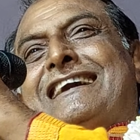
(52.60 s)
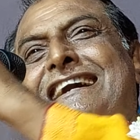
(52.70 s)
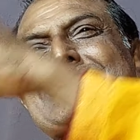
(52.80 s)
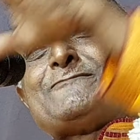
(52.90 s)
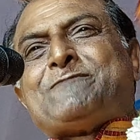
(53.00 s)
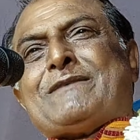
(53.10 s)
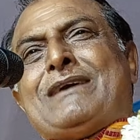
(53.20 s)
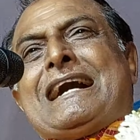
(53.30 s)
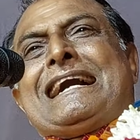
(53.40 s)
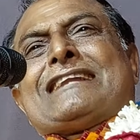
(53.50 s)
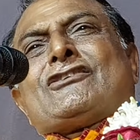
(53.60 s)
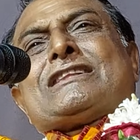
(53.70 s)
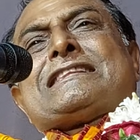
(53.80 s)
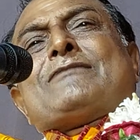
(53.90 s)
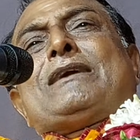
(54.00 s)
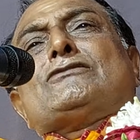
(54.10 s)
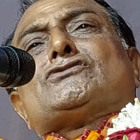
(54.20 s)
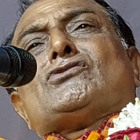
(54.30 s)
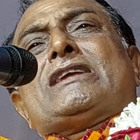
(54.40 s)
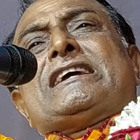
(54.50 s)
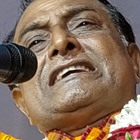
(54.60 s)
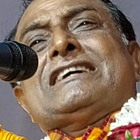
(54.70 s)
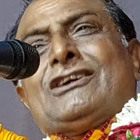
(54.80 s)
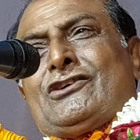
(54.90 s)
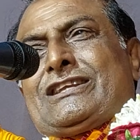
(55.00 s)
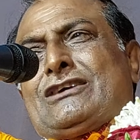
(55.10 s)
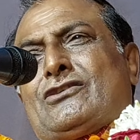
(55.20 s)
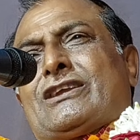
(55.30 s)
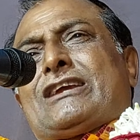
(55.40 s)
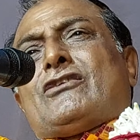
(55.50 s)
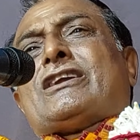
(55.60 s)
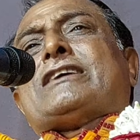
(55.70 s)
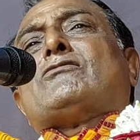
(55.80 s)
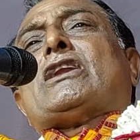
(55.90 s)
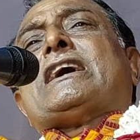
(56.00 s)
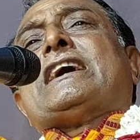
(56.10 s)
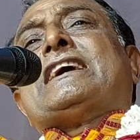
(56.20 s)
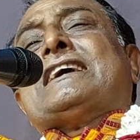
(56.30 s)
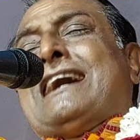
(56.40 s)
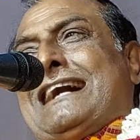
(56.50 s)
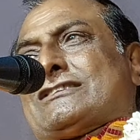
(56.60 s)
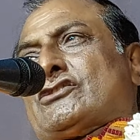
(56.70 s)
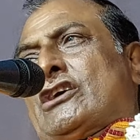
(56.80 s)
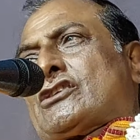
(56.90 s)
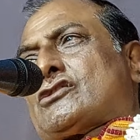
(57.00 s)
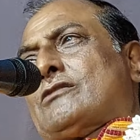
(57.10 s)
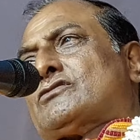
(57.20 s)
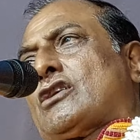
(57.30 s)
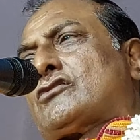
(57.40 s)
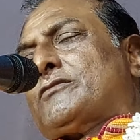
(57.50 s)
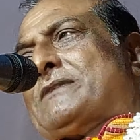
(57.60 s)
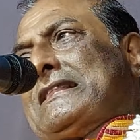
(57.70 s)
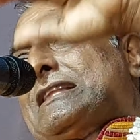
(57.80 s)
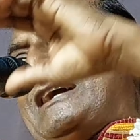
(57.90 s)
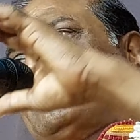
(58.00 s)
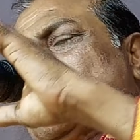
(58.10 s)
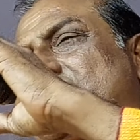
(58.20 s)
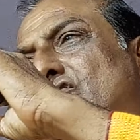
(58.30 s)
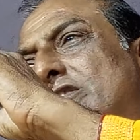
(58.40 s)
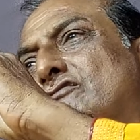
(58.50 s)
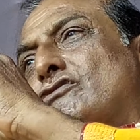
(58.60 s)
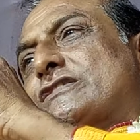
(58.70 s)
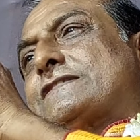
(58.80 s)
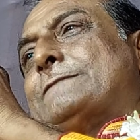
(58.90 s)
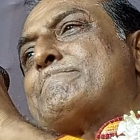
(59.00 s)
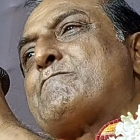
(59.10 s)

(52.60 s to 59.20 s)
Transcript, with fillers: আজ প্রেমানন্দে বাহু তুলে হরি হরি হরি বলে আজ নরোত্তম তখন বৃন্দাবনে ছুটে তুলেছে